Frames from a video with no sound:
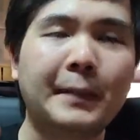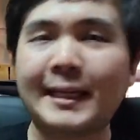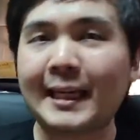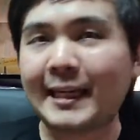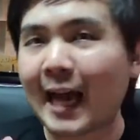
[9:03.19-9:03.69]

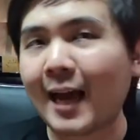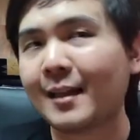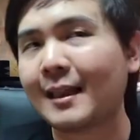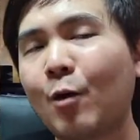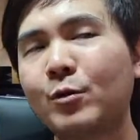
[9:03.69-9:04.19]
มีนัยยะ
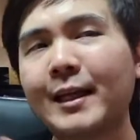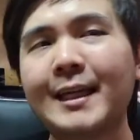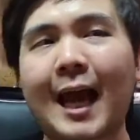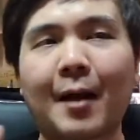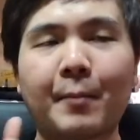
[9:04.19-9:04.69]
เล่าได้
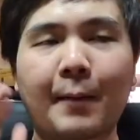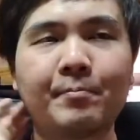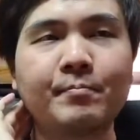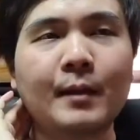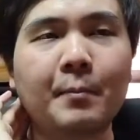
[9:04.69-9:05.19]
อย่างแบบ
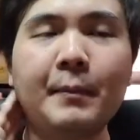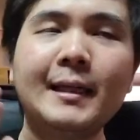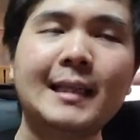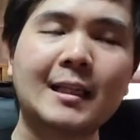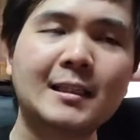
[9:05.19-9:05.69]

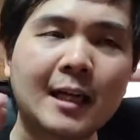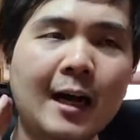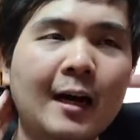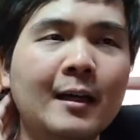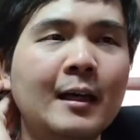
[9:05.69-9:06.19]
มีชั้น
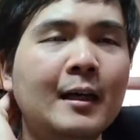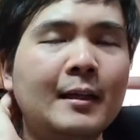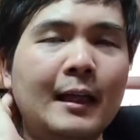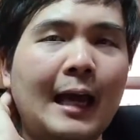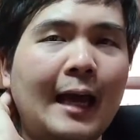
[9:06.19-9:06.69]
เชิง
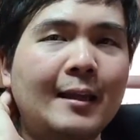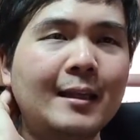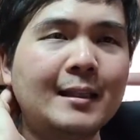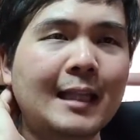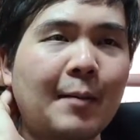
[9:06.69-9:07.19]
ในการ
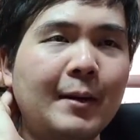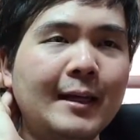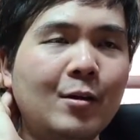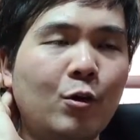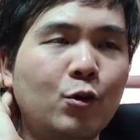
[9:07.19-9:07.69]
ที่จะทำ
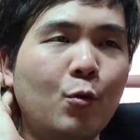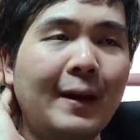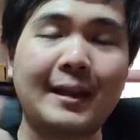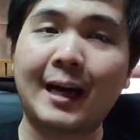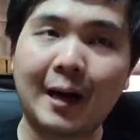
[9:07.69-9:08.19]
ให้คนดู
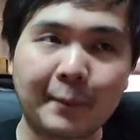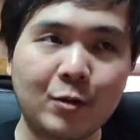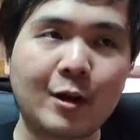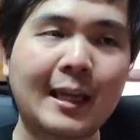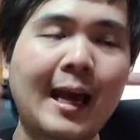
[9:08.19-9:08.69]
บันเทิงไป
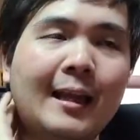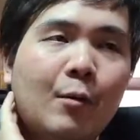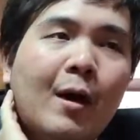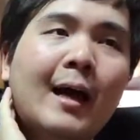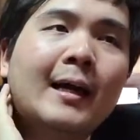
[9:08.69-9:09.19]
ด้วยก็ได้ ห
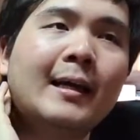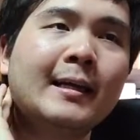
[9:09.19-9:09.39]
รือว่า